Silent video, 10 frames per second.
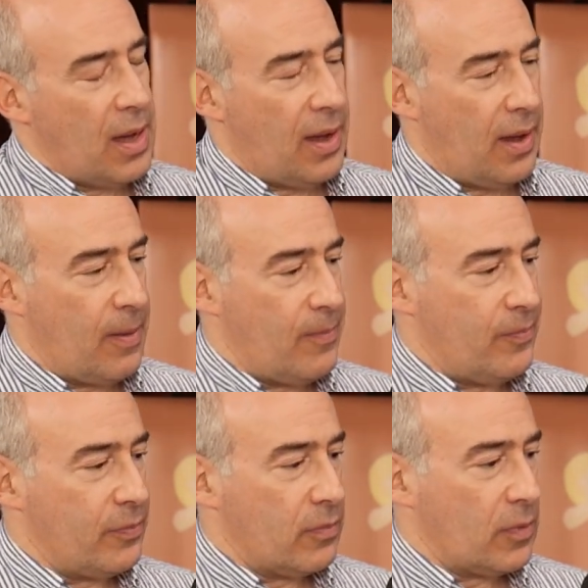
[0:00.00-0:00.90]

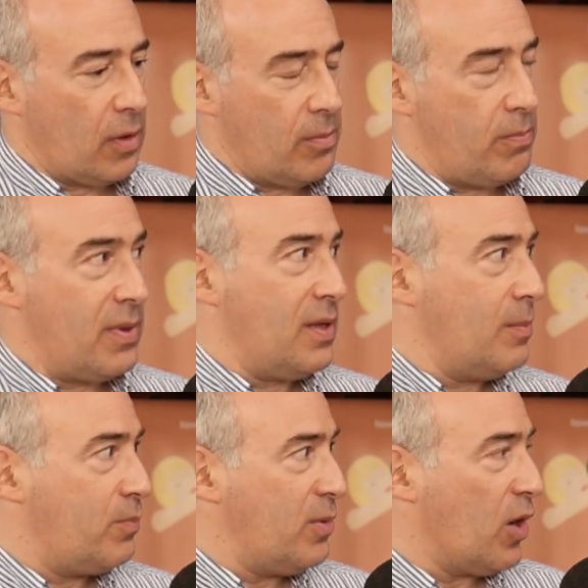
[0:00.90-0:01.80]
Euh,
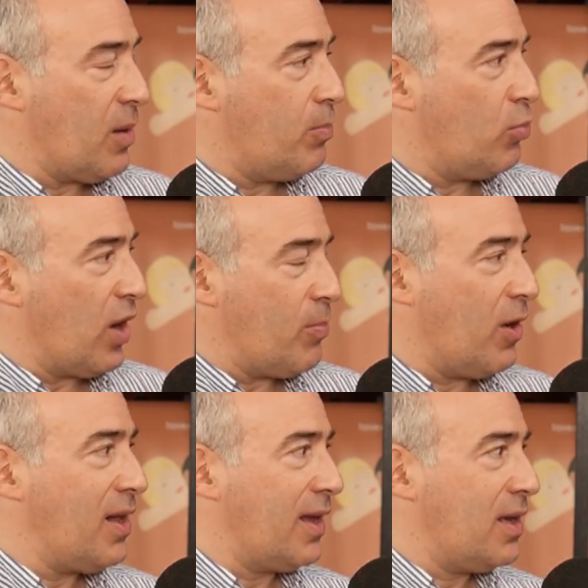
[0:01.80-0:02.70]
puis pour,
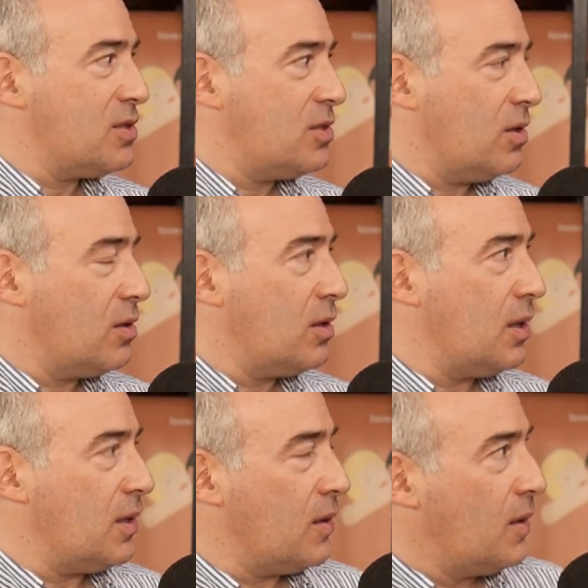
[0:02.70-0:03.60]
répondre à la question,
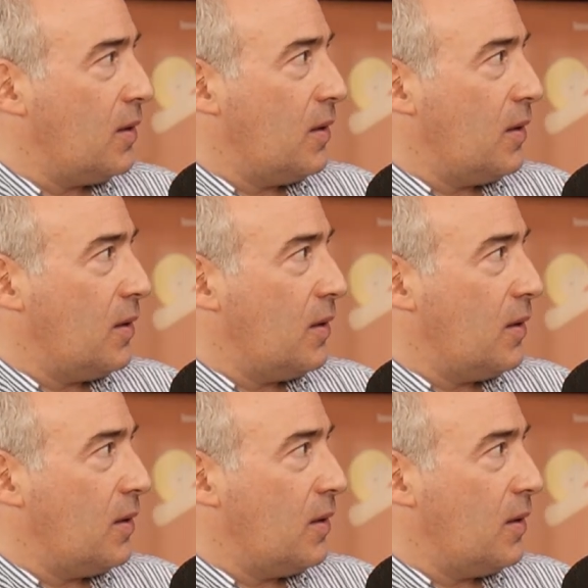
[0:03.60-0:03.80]
euh,